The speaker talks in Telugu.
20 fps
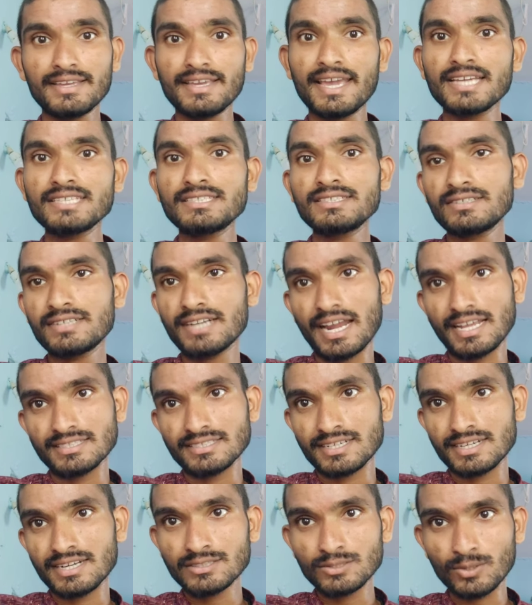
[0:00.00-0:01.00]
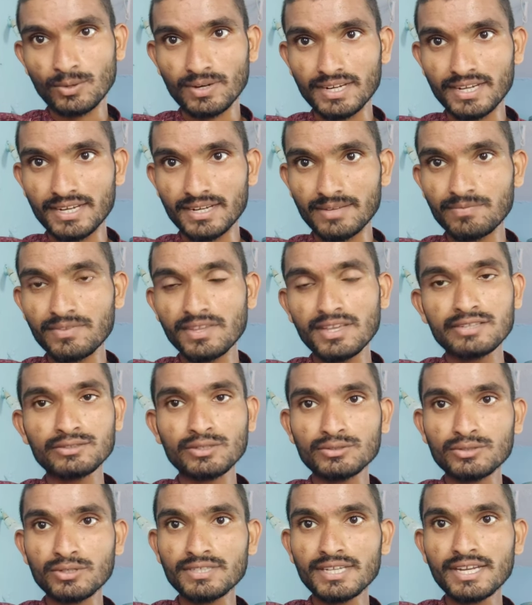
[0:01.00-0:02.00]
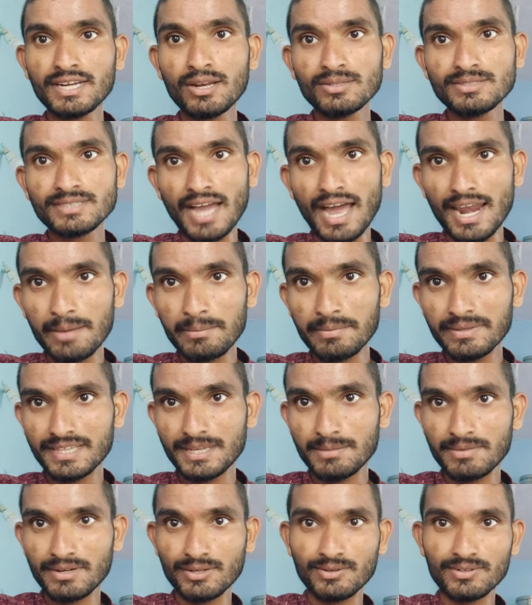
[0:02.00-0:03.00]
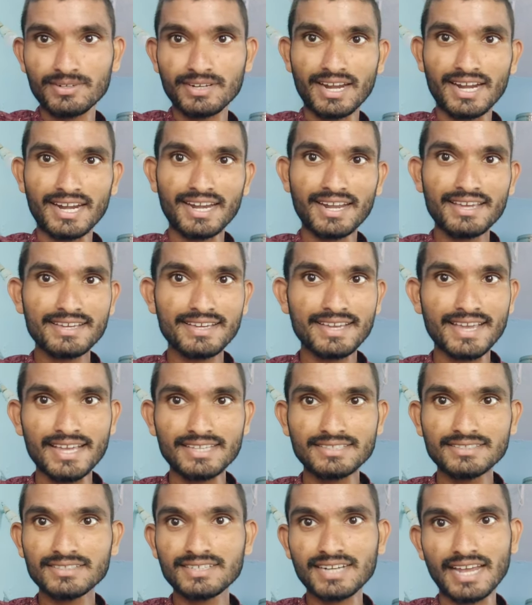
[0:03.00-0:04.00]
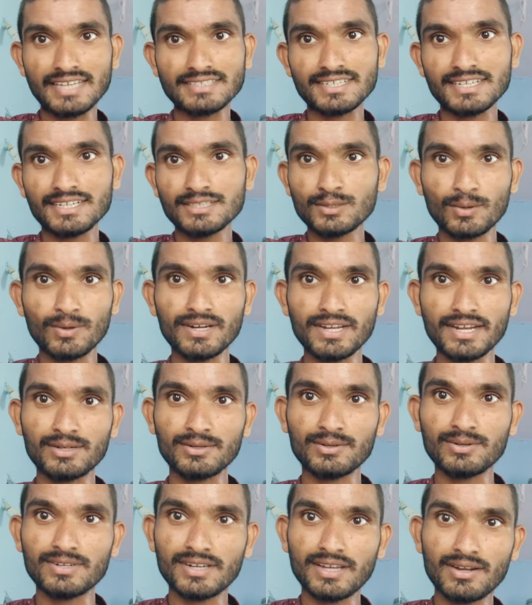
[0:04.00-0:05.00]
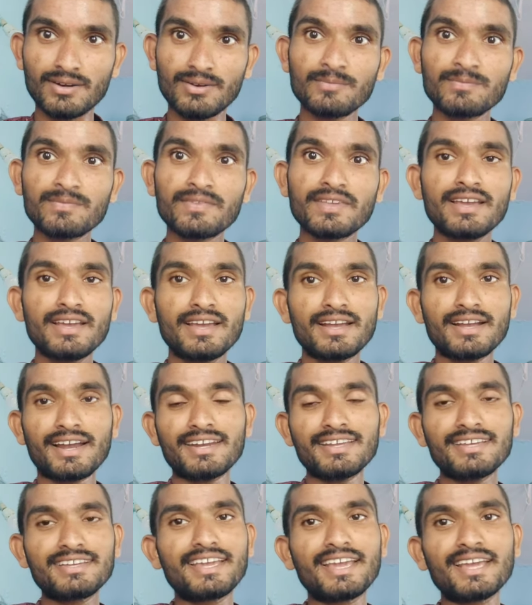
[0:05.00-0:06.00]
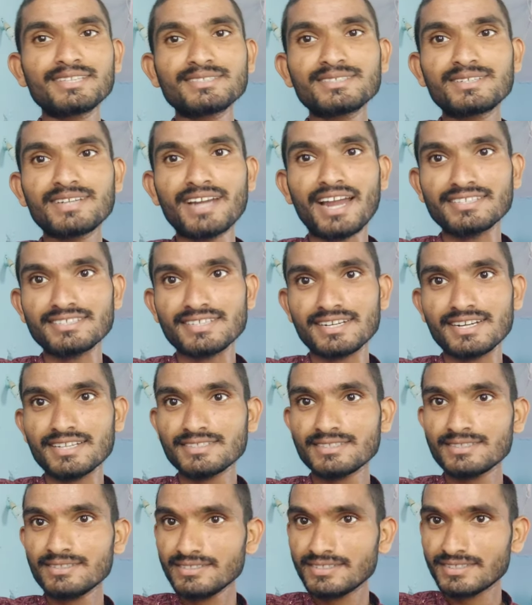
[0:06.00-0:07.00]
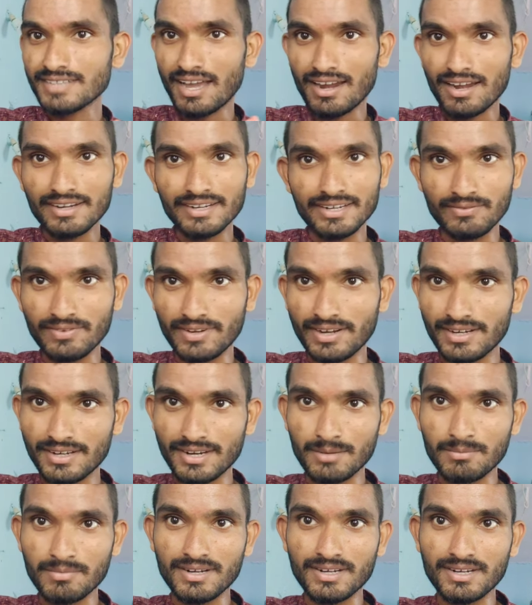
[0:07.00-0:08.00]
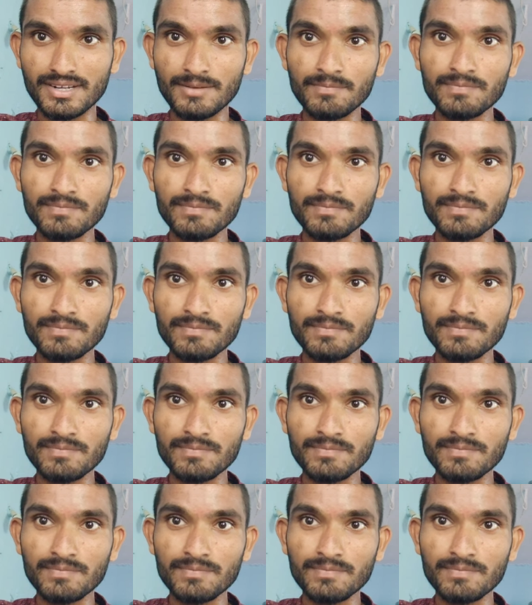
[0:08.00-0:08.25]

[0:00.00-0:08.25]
గేస్ ట్రాన్స్జెండర్స్ ఒకటే సో సొసైటీలో చాలామంది ఏమనుకుంటారంటే గేస్ ట్రాన్స్జెండర్స్ ఒకటే అనుకుంటారు కానీ గేస్ ట్రాన్స్జెండర్స్ చాలా డిఫరెంట్ అనమాట